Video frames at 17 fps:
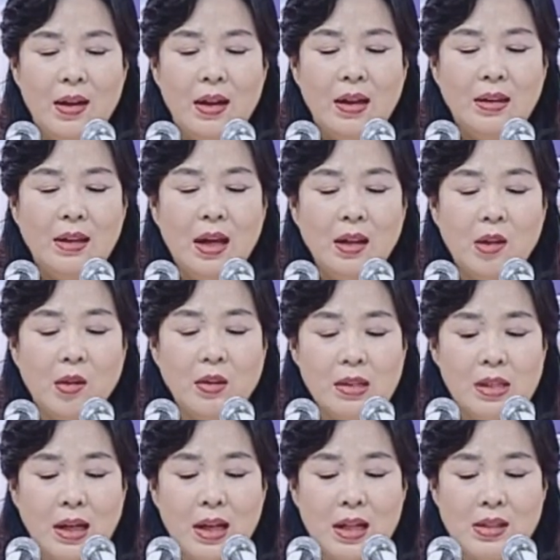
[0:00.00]
난
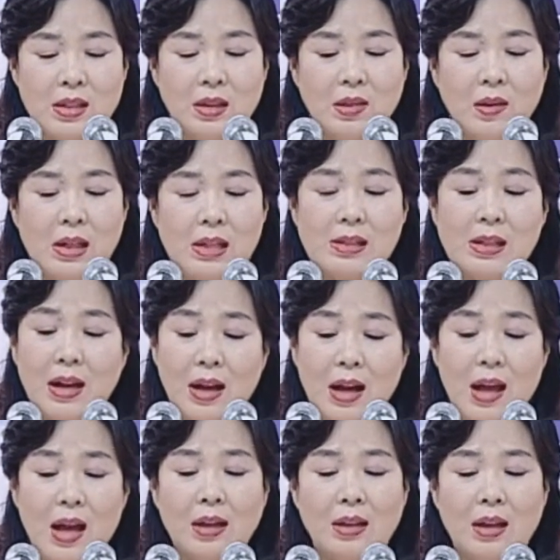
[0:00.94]
언제까지 이렇게
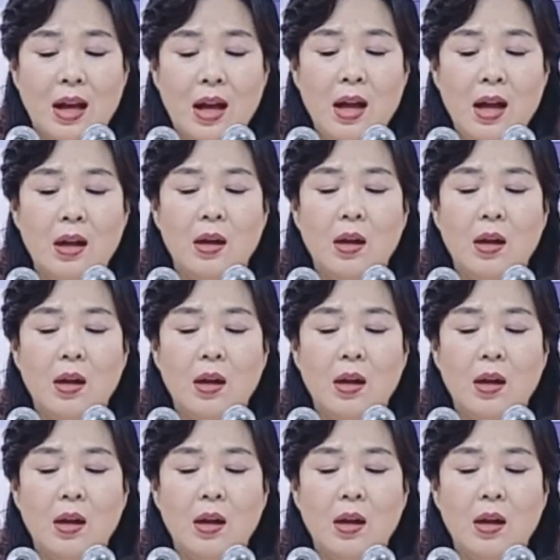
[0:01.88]
살아야 하나?